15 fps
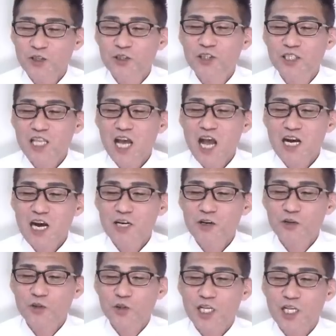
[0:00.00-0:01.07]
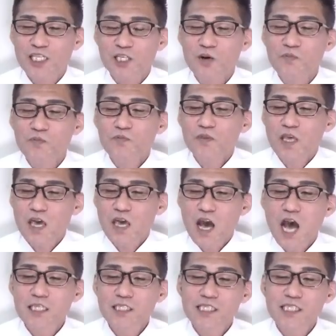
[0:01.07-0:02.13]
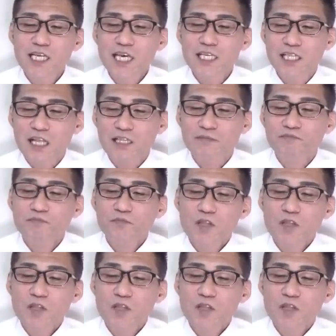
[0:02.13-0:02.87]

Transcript: 売った彼女たちの、えー、犯罪店。